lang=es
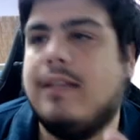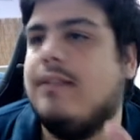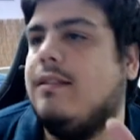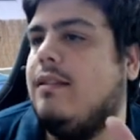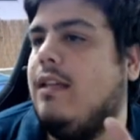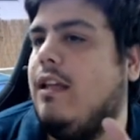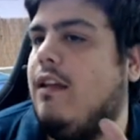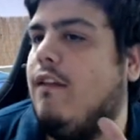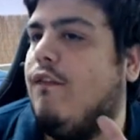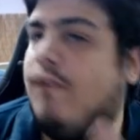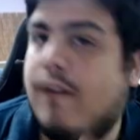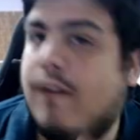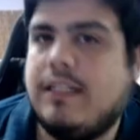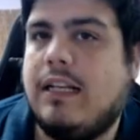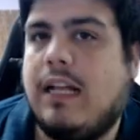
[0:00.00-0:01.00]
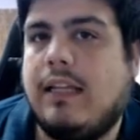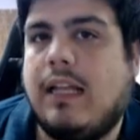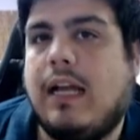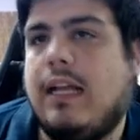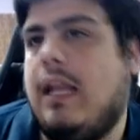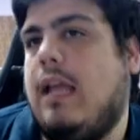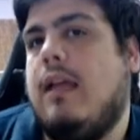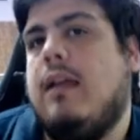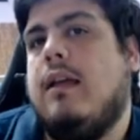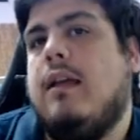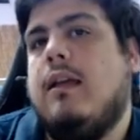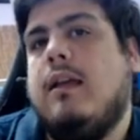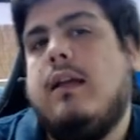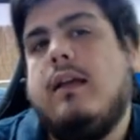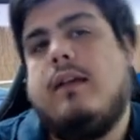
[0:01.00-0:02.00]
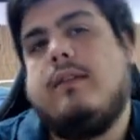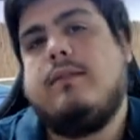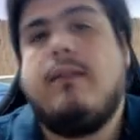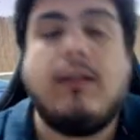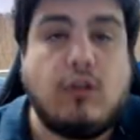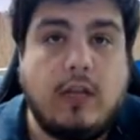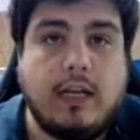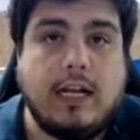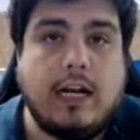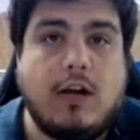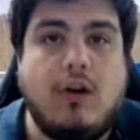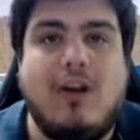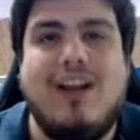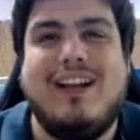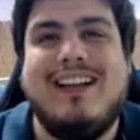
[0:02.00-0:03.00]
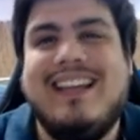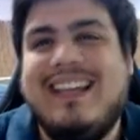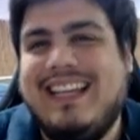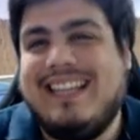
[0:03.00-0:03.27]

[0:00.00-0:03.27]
Si falla el ataque, se va todo el carajo y